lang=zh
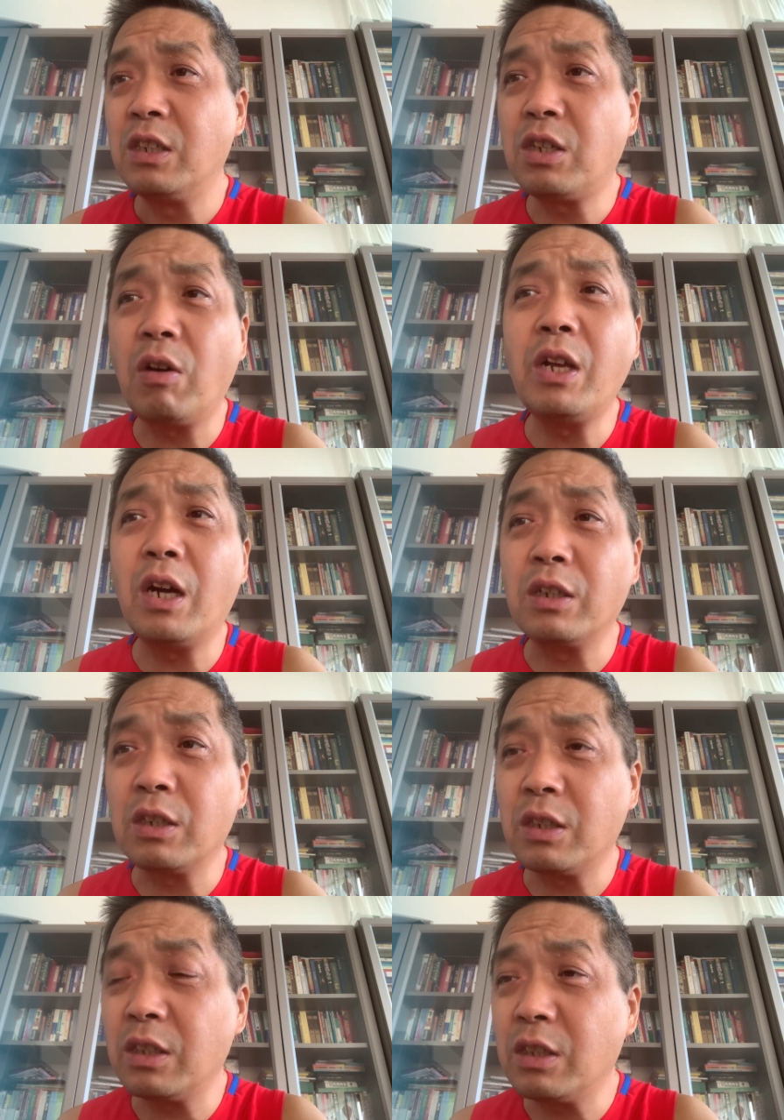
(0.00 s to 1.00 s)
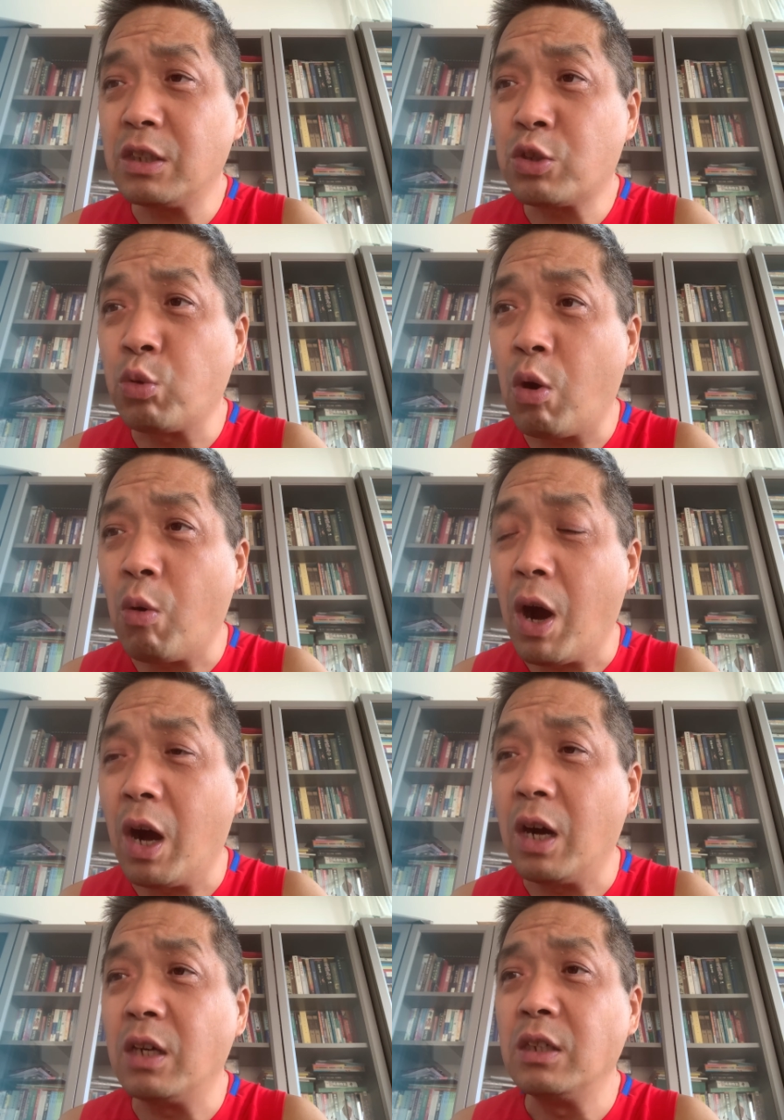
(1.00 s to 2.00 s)
照样说
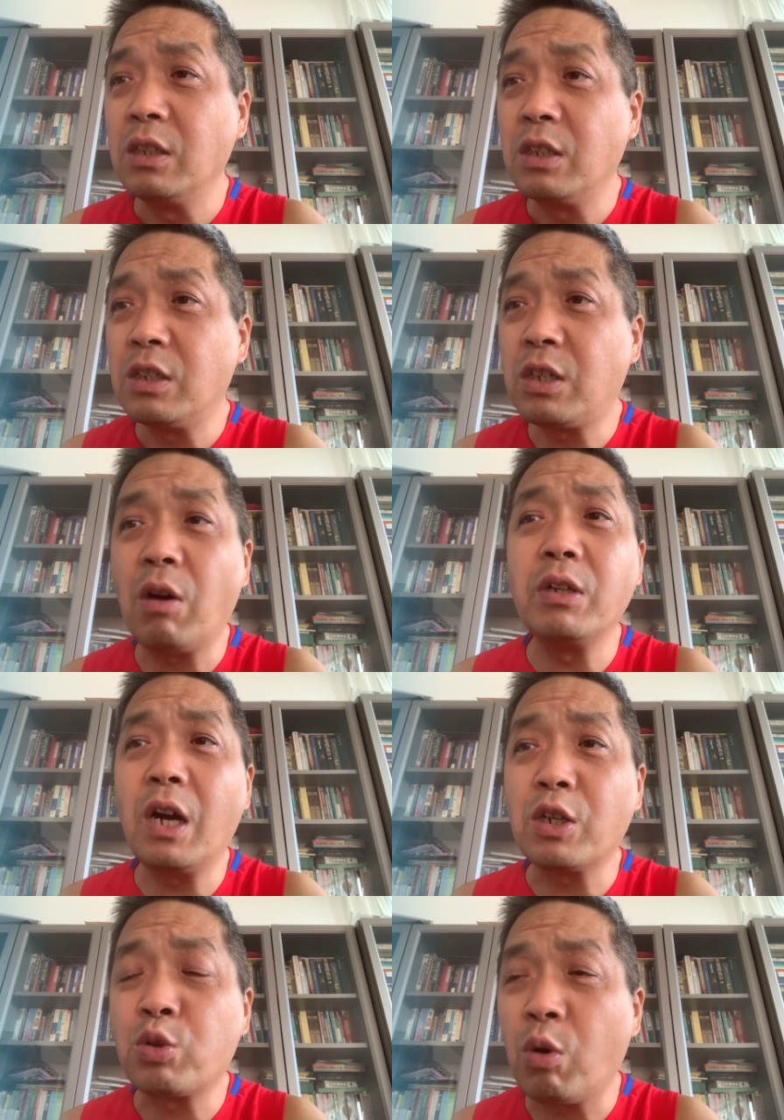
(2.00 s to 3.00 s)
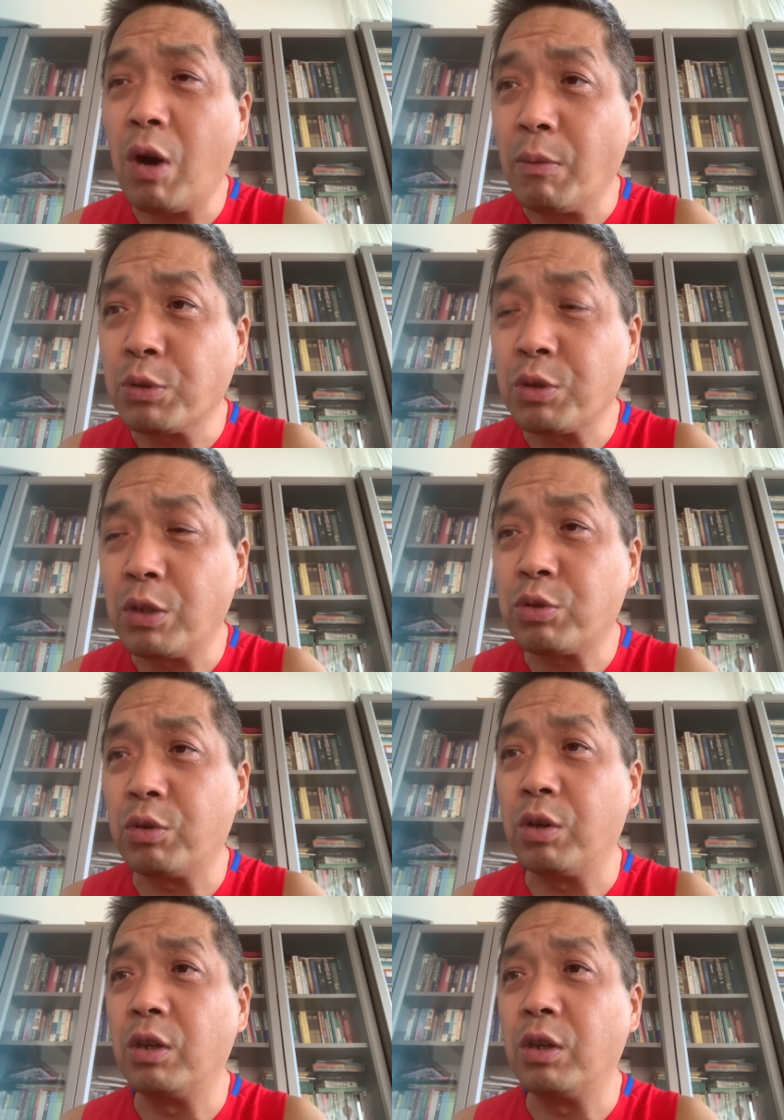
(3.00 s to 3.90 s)
谎，照样说话不算数，